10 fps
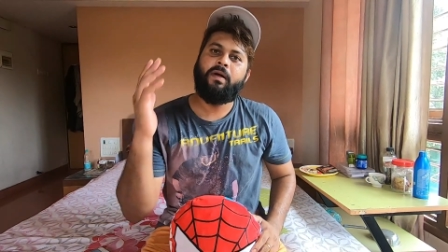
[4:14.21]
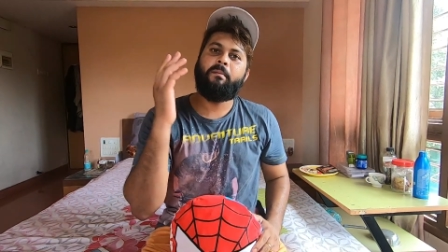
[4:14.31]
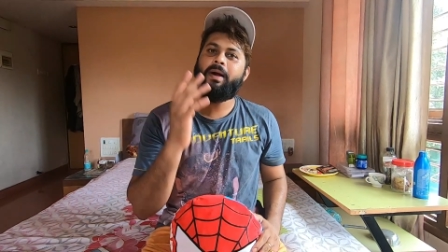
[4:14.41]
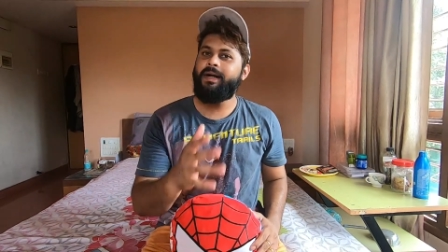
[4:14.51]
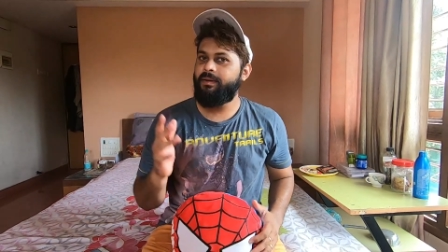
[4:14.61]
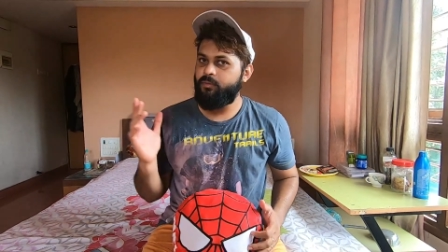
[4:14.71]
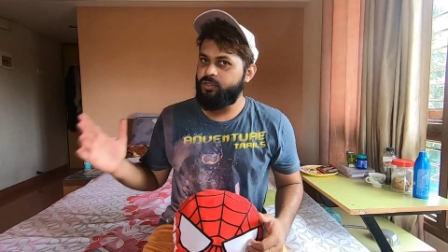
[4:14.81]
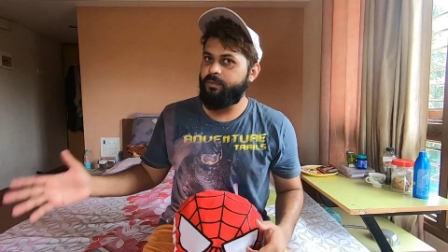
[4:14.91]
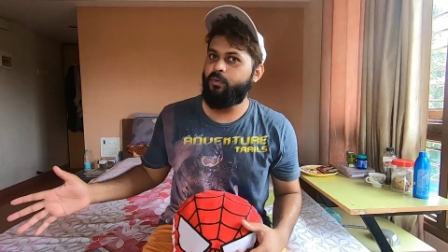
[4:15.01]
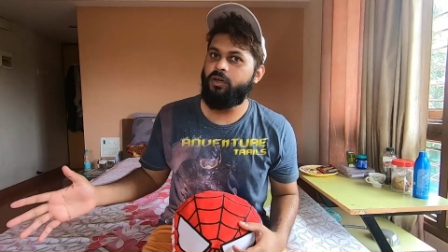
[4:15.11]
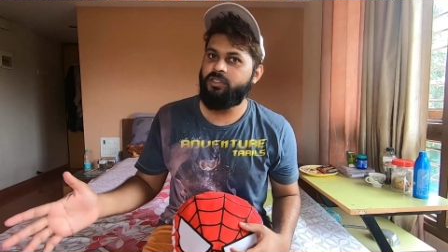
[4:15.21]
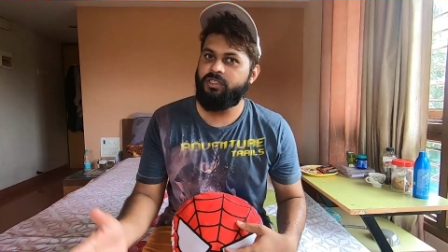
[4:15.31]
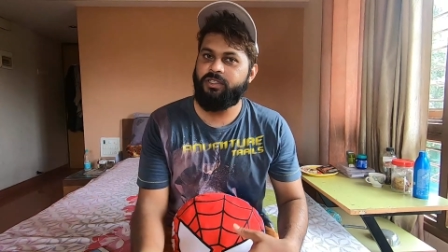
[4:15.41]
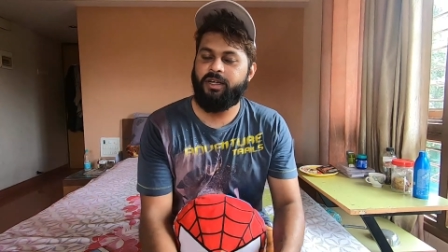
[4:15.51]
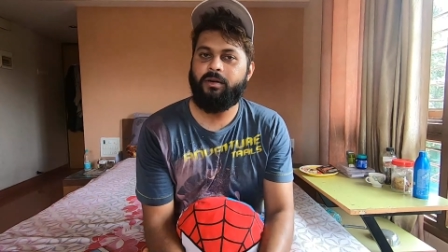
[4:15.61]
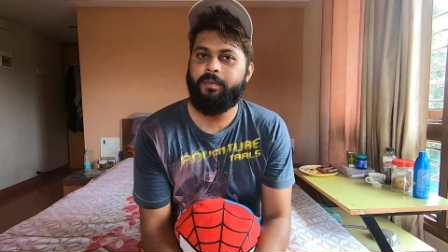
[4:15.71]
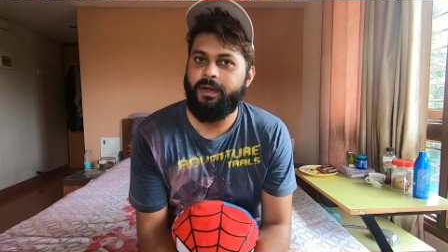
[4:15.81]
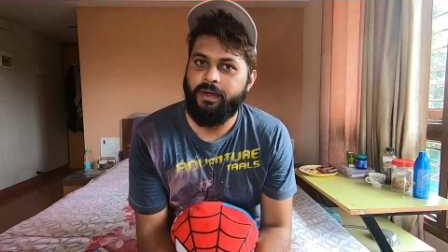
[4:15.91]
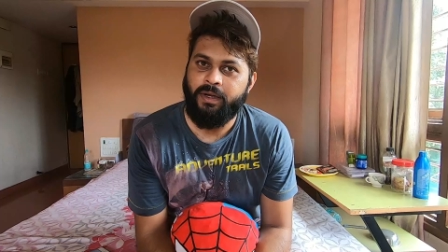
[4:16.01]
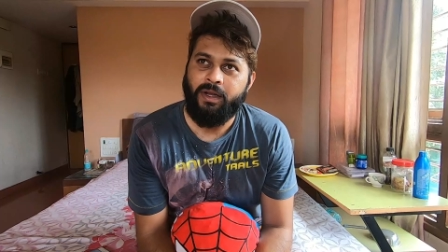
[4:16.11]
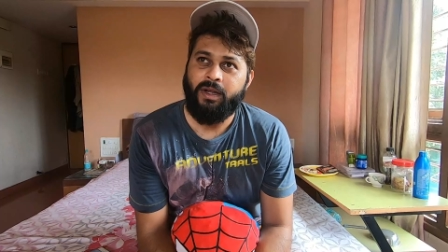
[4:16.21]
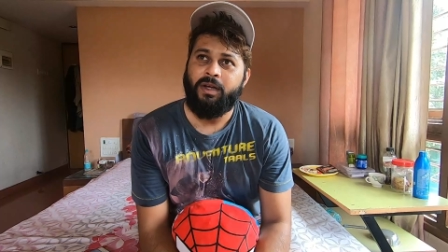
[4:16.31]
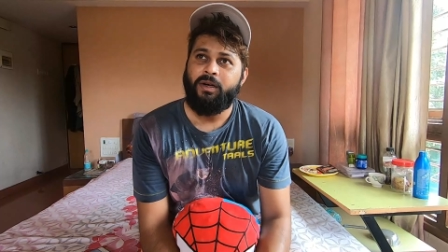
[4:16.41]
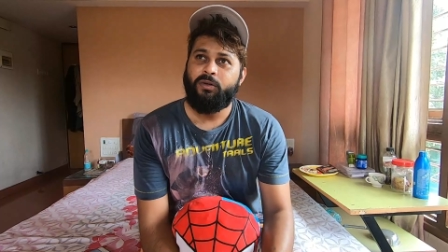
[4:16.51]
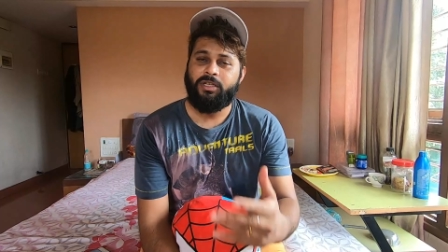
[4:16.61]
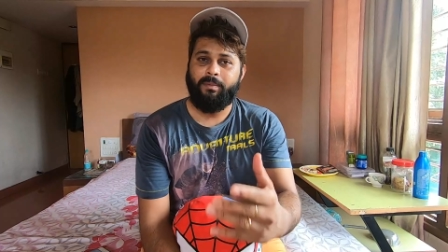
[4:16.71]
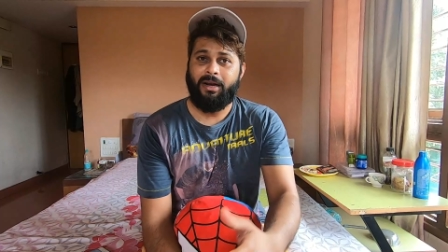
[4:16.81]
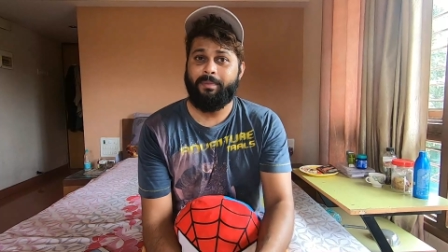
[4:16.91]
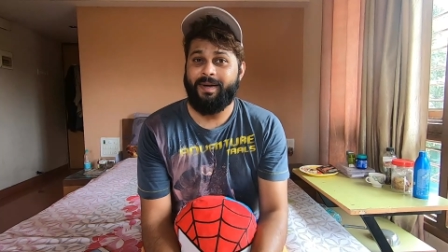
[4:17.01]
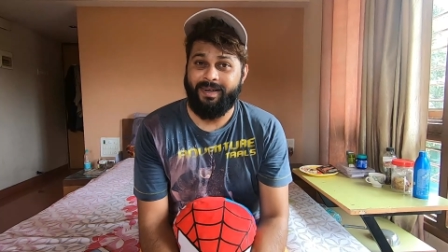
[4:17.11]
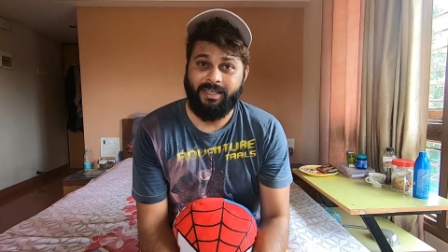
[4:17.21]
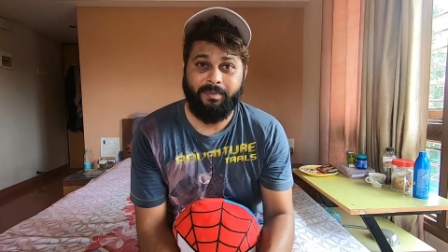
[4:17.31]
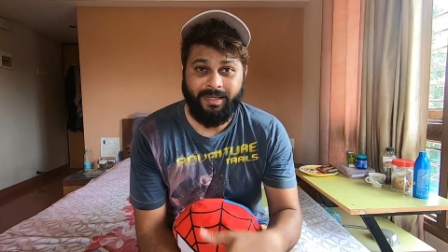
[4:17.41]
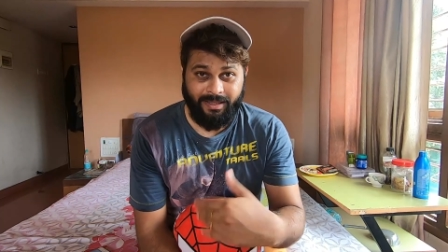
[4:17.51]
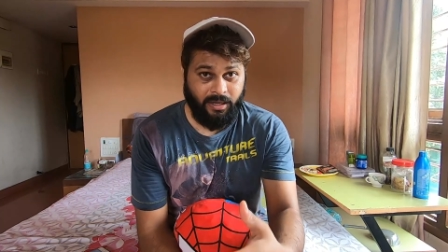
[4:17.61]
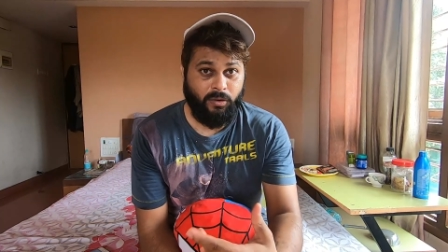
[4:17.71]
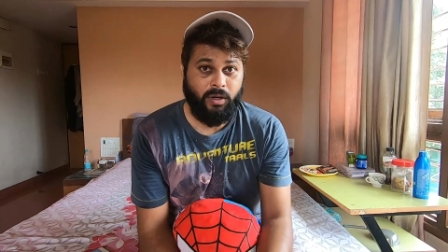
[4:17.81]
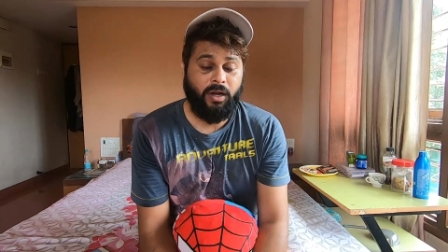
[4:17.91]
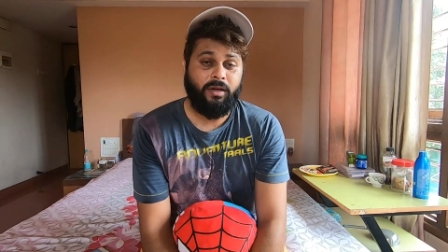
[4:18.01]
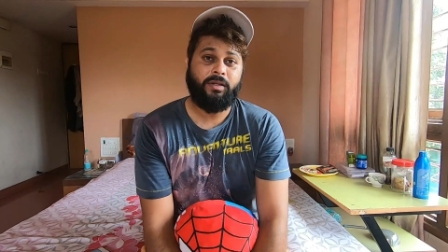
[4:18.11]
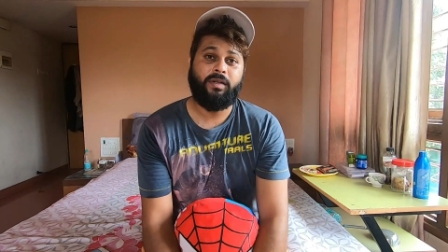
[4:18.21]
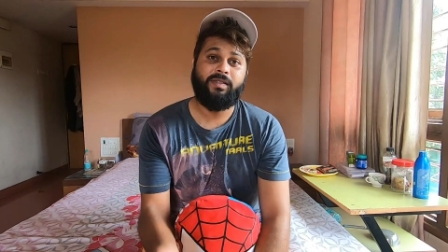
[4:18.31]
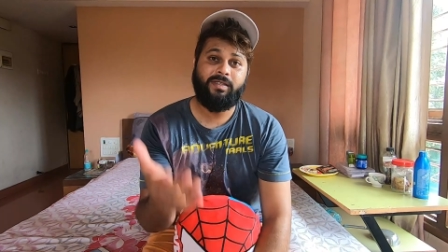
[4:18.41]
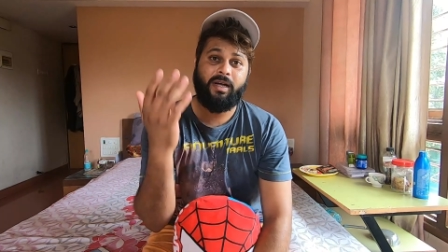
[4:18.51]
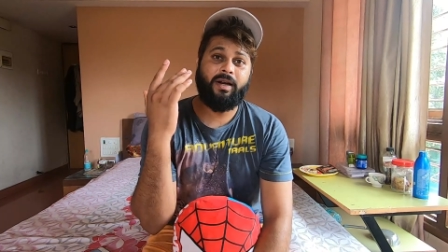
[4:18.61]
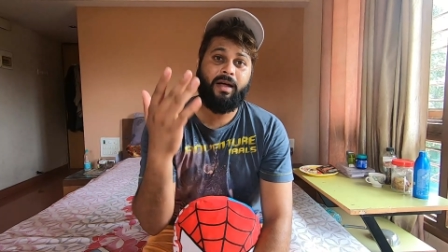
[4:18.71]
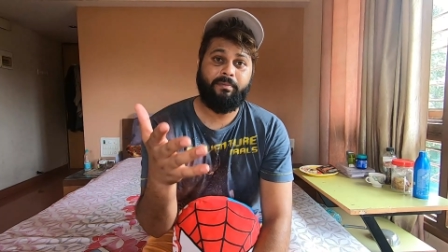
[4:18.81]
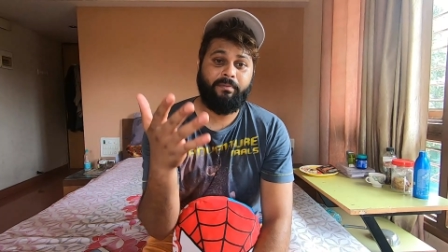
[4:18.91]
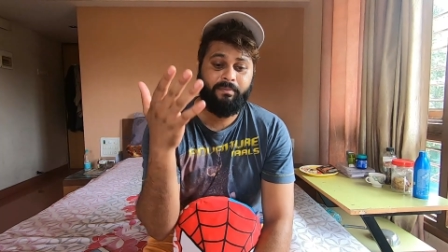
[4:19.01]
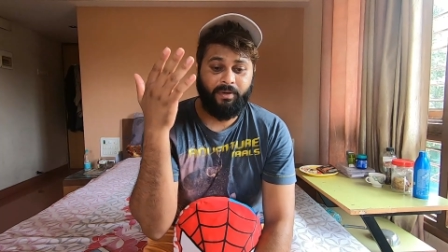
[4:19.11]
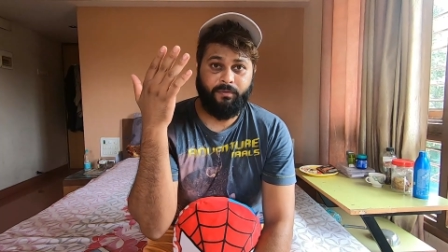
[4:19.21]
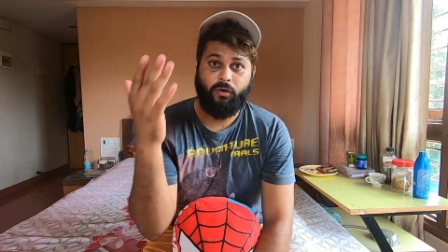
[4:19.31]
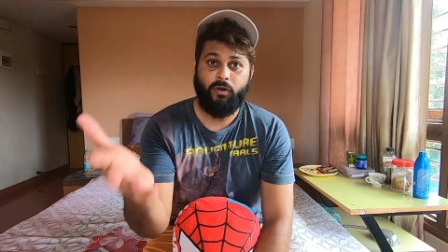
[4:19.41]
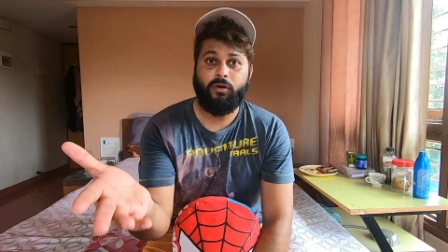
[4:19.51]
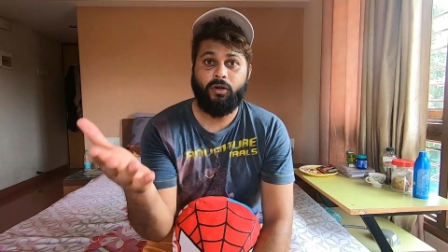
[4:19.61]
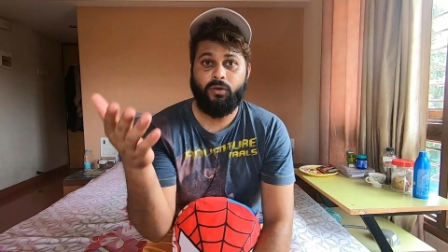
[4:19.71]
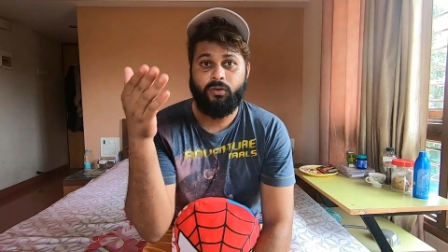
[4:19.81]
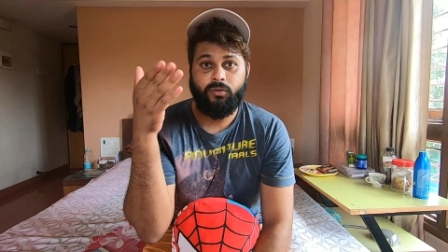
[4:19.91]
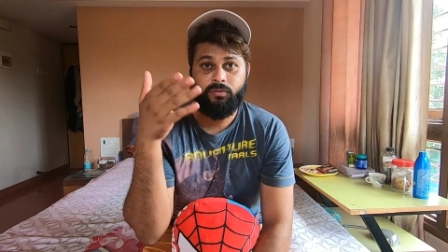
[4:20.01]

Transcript: बंटी म्यूज़िक प्रोडक्शन चैनल पे उसके बारे में डिटेल्स में देते रहूँगा इंस्टाग्राम पे फॉलो करो